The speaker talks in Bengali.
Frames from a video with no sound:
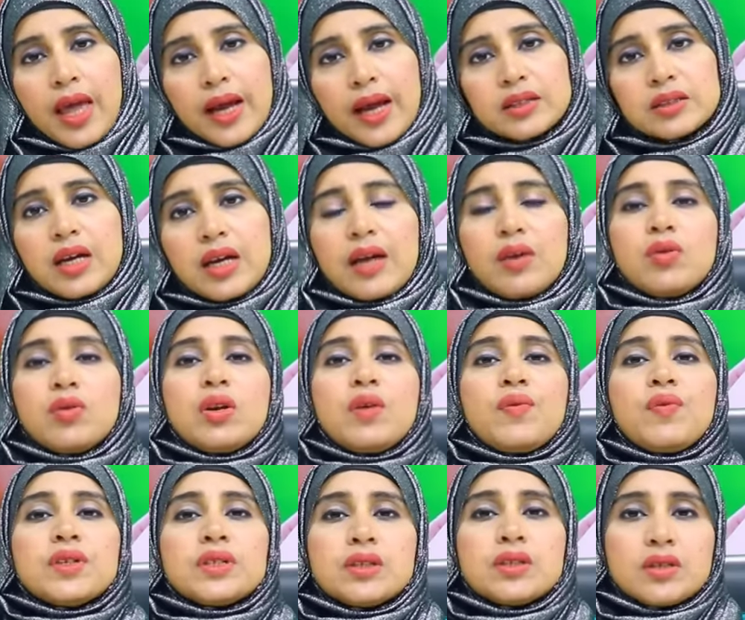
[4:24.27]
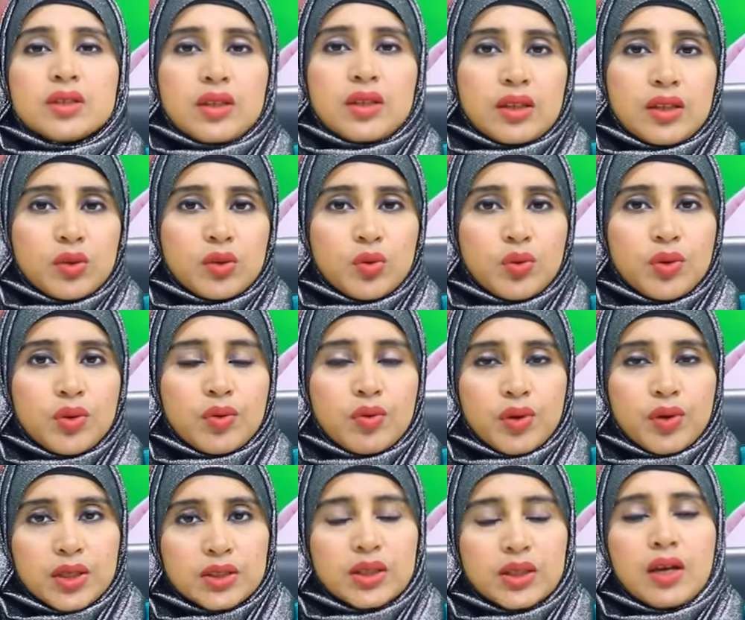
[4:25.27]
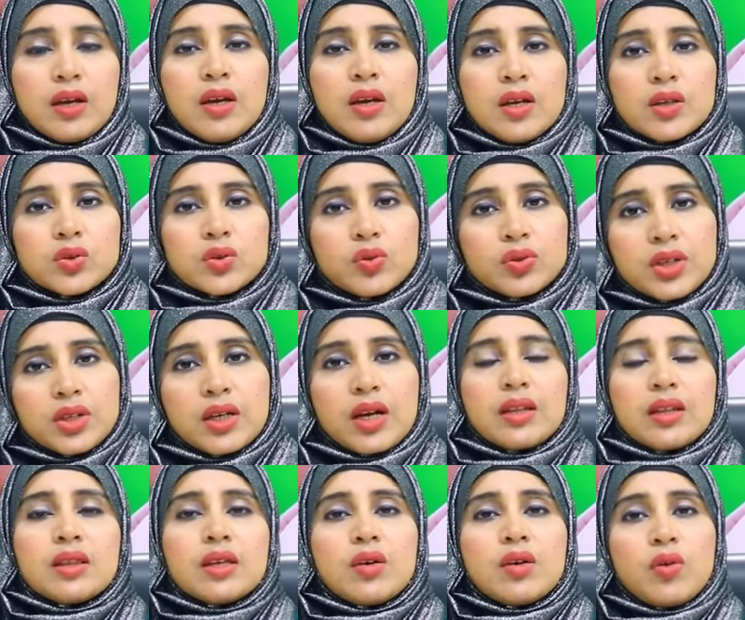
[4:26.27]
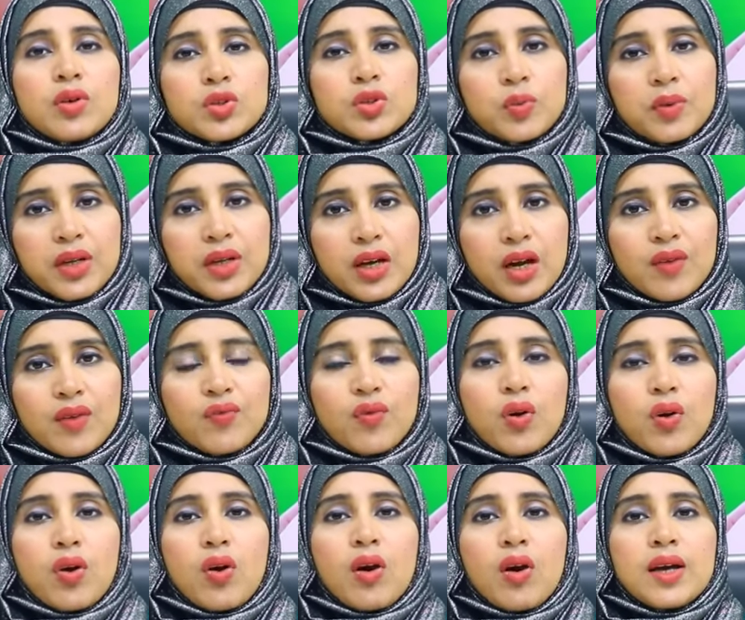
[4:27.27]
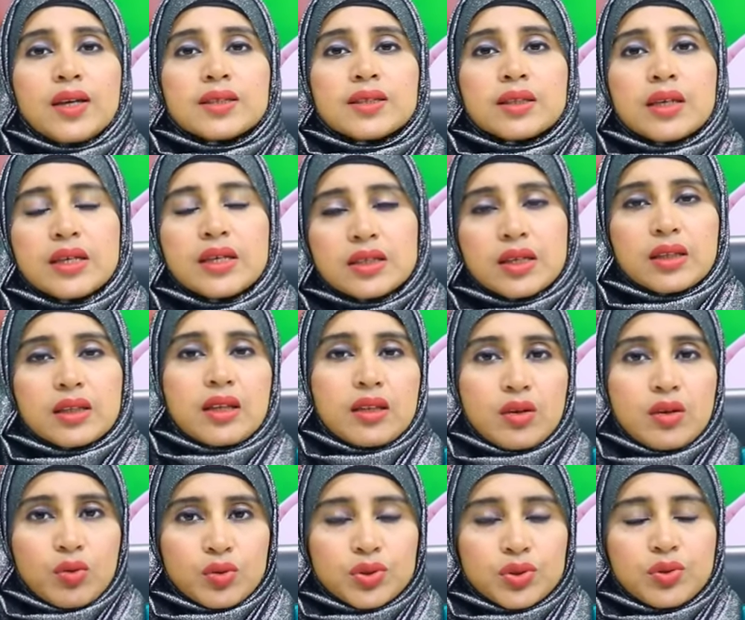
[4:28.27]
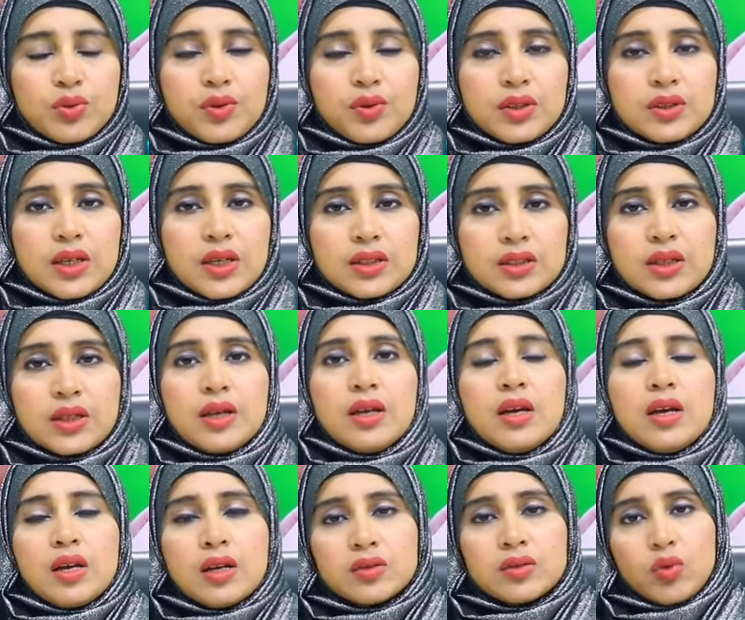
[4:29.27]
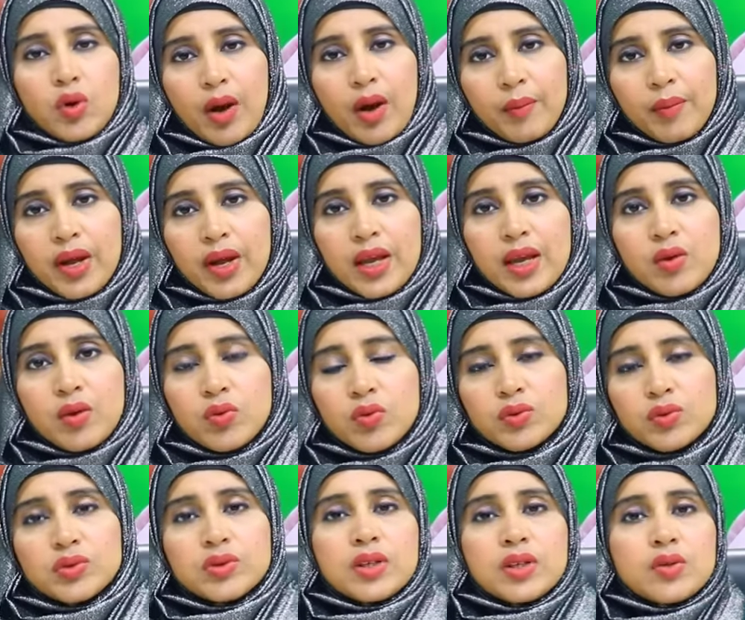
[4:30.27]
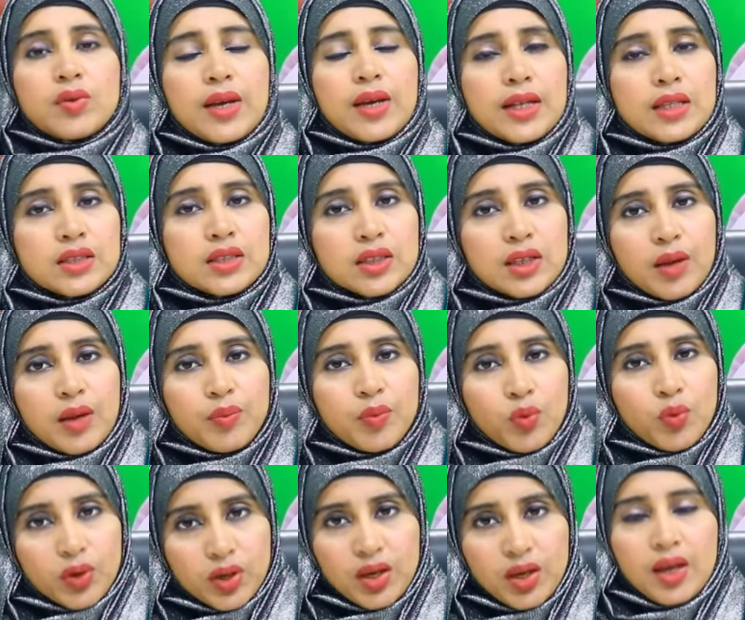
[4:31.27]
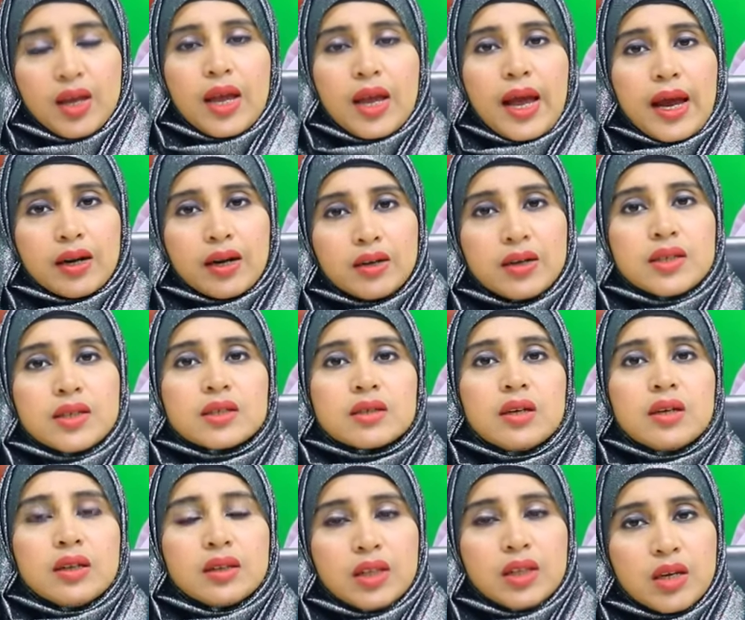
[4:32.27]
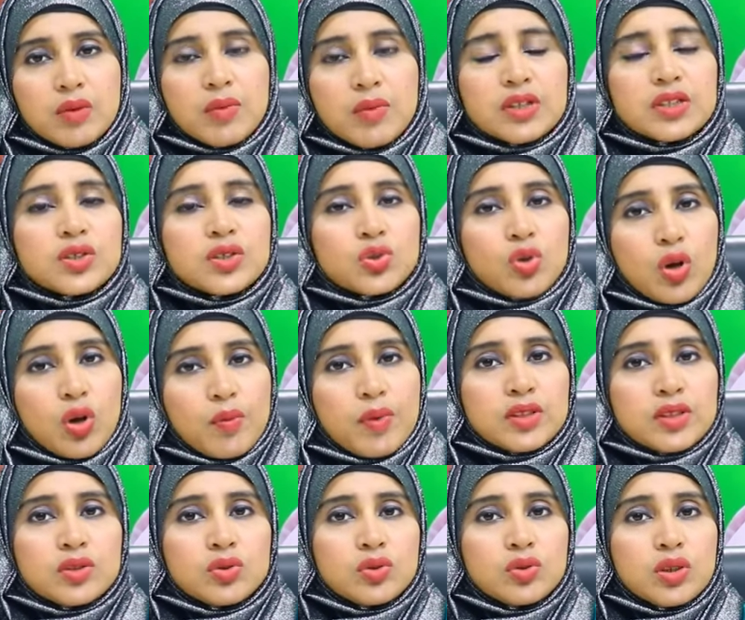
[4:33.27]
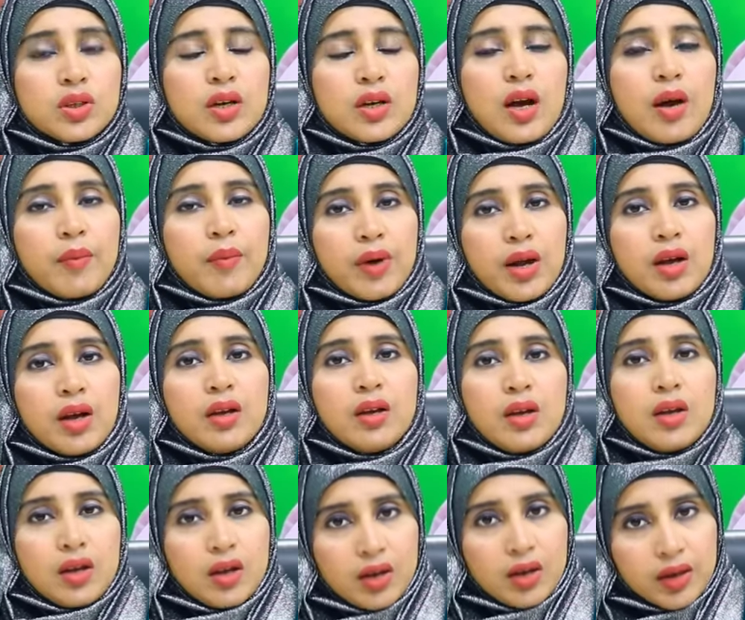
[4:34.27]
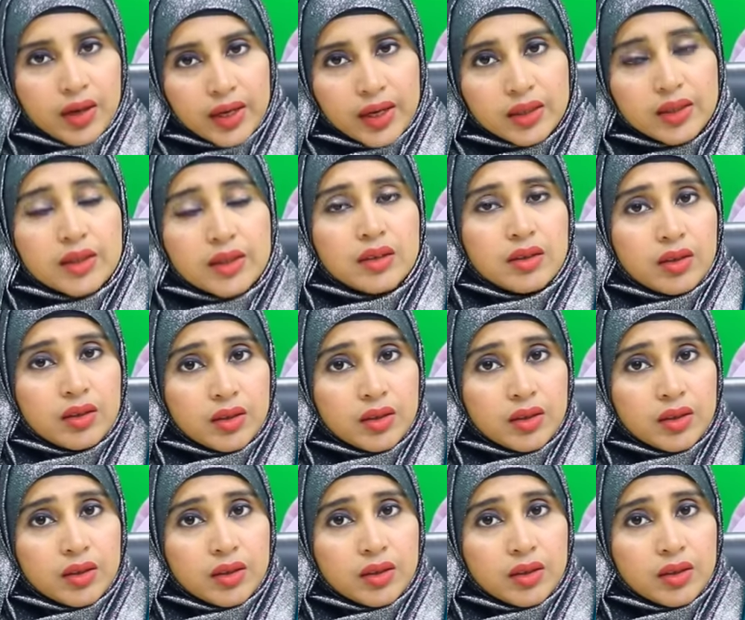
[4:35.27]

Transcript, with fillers: একটা আয়রন ডেফিসিয়েন্সি তাদের তৈরি হয়ে যায় সো সেখান থেকে অনেক সময় হেয়ার ফল হয় স্কিনটা তাদের নষ্ট হয়ে যাচ্ছে সো আমরা এগুলো যদি একটু হেলথ চেক আপ করি অ্যাটলিস্ট তিন মাসে ছয় মাসে যদি আমরা এদের